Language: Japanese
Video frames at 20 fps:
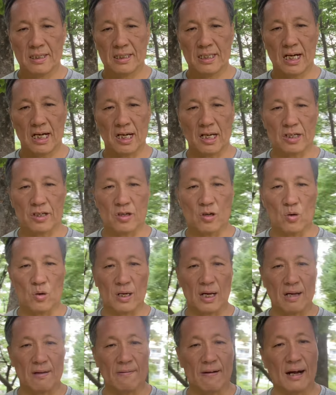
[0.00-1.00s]
だから教
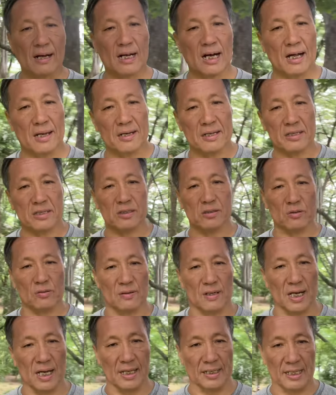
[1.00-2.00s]
会は管理費と
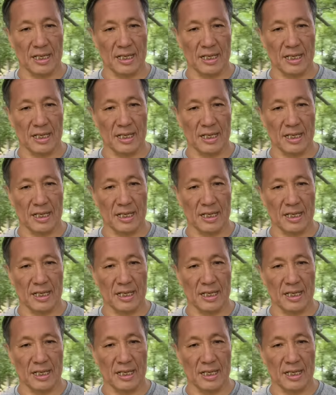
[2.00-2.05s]
か